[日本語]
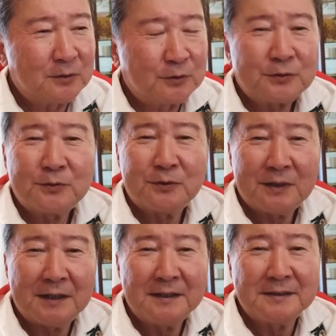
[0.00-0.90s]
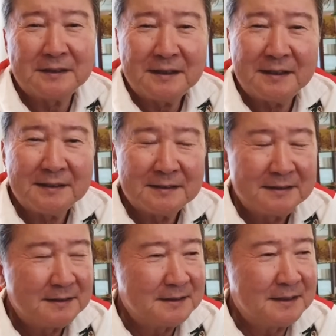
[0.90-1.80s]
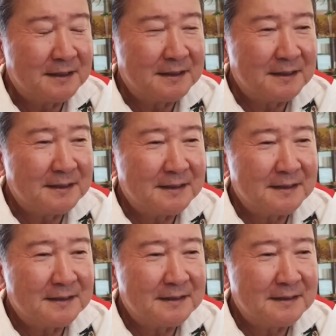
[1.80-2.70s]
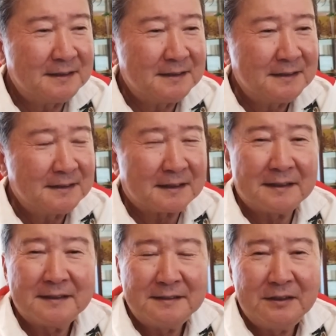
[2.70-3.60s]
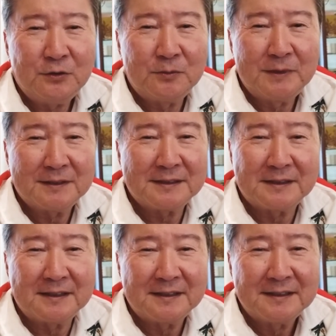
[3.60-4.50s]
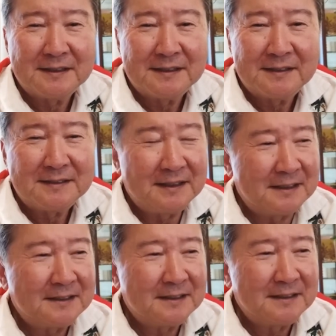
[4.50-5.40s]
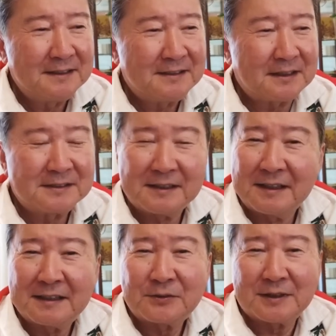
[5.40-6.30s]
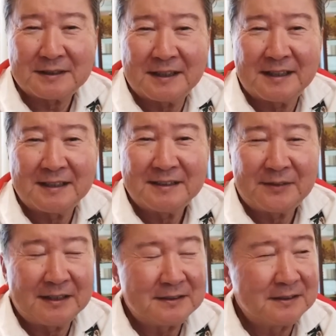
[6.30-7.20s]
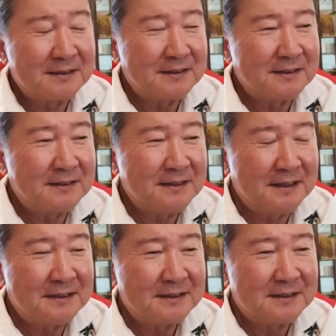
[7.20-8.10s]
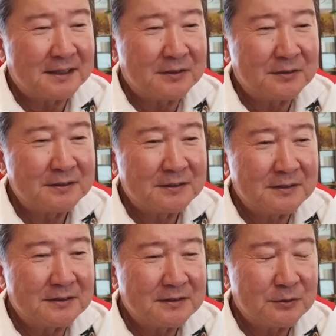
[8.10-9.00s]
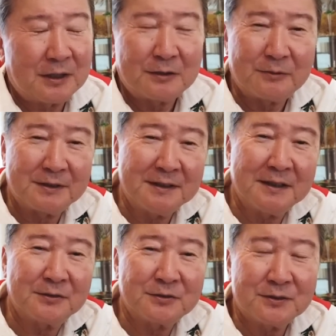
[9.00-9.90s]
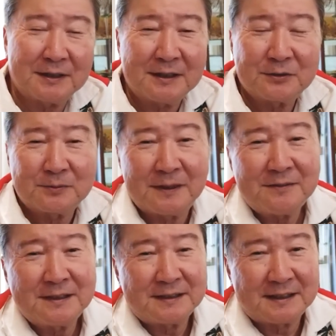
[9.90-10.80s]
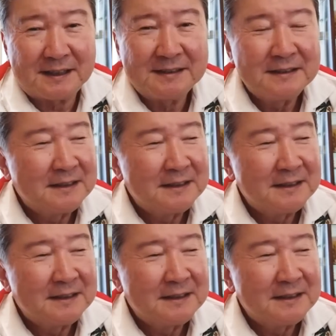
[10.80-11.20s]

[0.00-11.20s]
憶測を考えてね、でなんか家を目当てでね来たんじゃないかとかさ、まあね、実際そうなのかもしれないけど、そうじゃないこともあるわけじゃない。